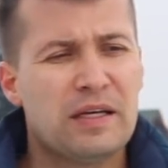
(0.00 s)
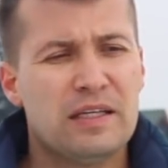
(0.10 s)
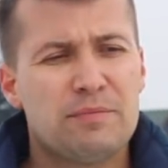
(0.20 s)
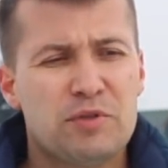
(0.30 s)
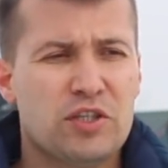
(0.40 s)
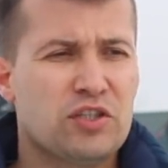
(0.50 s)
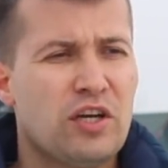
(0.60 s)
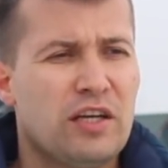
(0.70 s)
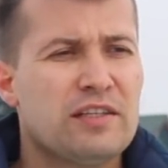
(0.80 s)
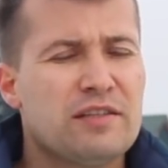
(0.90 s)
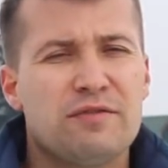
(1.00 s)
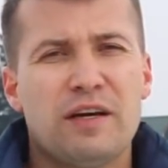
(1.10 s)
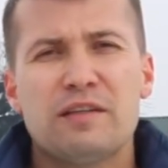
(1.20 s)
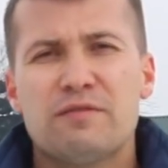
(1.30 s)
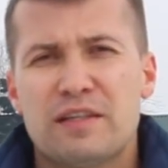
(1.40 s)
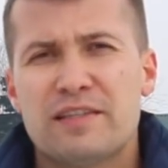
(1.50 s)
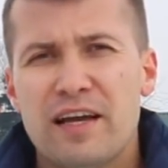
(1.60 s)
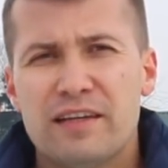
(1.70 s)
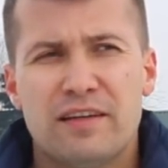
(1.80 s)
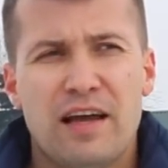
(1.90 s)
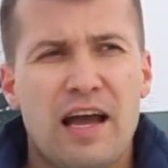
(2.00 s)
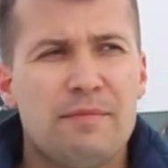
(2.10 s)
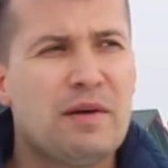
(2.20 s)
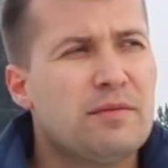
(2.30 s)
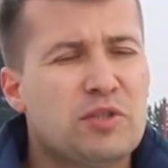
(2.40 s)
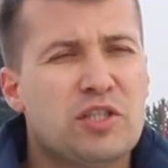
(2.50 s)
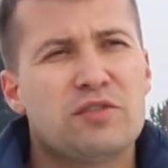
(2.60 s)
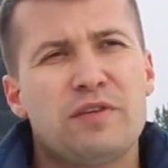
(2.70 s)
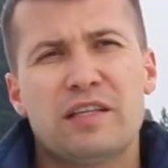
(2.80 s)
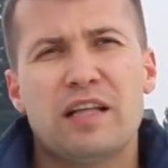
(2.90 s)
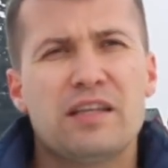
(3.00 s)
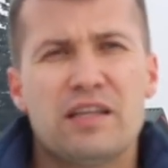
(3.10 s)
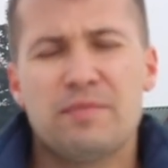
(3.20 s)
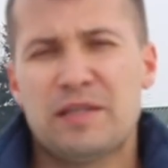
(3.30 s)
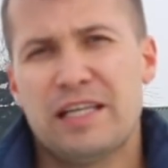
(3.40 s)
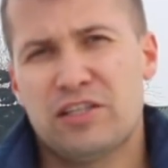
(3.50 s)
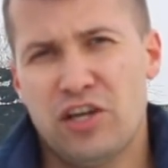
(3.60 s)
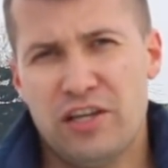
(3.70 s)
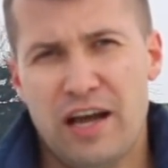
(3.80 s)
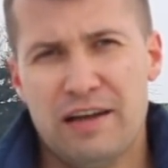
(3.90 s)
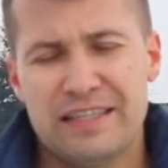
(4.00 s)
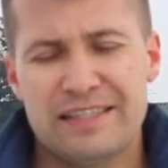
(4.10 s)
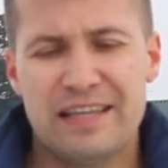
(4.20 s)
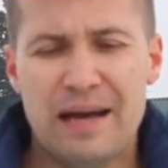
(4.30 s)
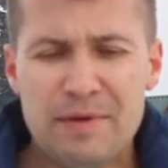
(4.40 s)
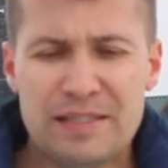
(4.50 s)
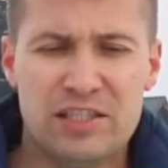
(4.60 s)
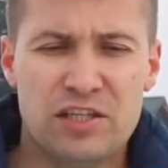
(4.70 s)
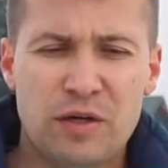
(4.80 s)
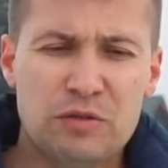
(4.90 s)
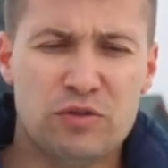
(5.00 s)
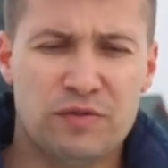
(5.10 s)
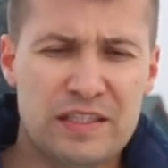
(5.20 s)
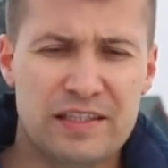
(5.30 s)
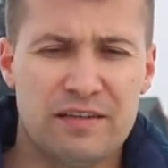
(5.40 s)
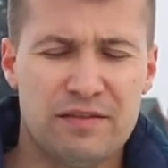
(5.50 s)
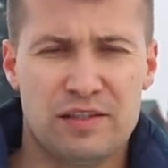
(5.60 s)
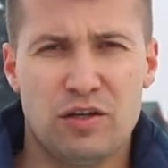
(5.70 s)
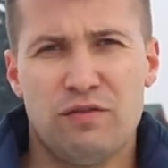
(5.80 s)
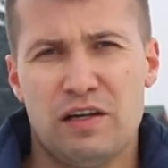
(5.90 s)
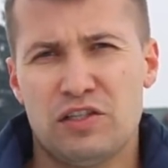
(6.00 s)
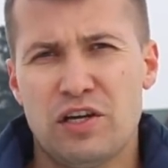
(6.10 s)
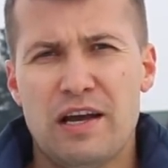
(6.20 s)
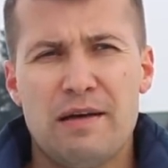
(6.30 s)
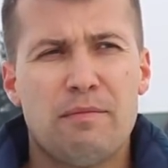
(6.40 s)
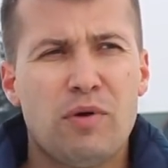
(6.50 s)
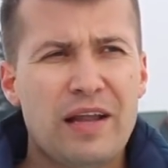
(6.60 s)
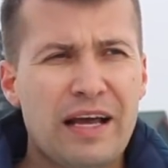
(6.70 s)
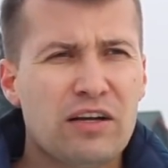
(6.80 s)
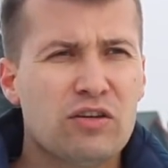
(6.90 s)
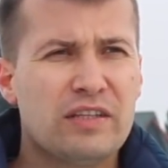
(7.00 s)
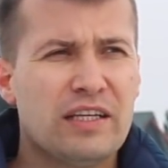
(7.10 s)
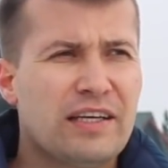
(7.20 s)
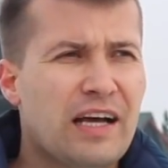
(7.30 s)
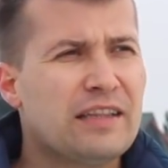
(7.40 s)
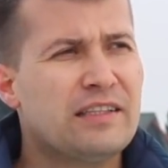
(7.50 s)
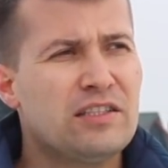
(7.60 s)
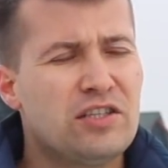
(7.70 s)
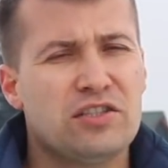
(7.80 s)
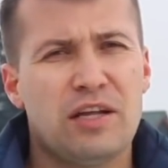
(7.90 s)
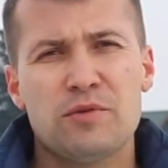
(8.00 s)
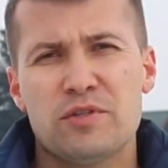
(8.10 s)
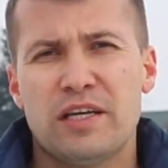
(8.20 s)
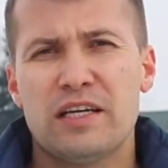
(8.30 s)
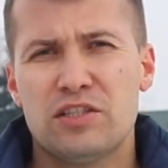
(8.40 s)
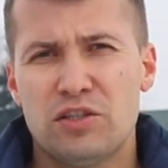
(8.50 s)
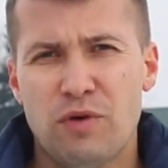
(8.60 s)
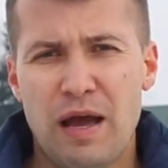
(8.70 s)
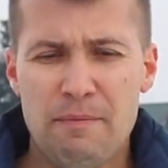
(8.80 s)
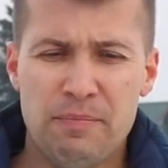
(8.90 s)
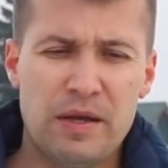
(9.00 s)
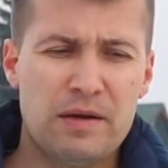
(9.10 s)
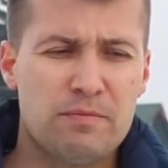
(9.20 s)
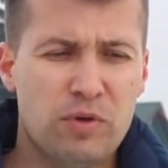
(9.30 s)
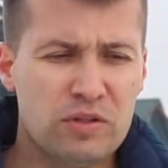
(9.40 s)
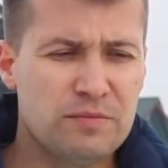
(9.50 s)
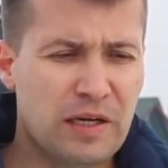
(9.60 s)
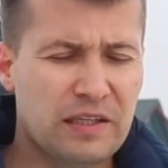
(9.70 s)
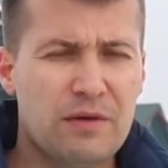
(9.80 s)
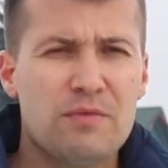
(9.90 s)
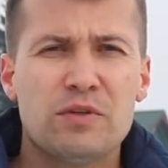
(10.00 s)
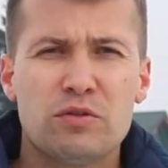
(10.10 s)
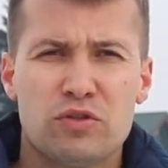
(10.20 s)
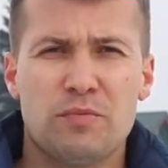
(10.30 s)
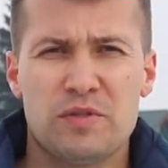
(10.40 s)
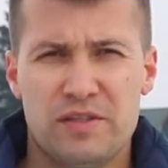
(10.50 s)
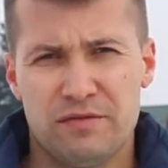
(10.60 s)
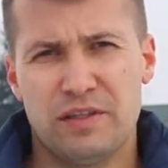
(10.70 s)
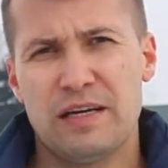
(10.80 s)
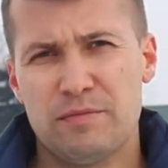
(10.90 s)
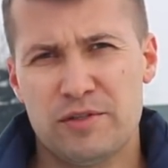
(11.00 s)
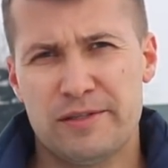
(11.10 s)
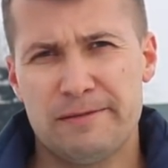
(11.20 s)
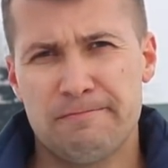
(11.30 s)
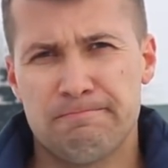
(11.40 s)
y, przecież jestem fajnym facetem, przecież wiek dla niej nie ma znaczenia. Sama zaczęła dużo więcej inwestować, bo lekko, delikatnie gdzieś tam ją zniechęciłem po tym, jak dałem mi dużo pozytywnych emocji.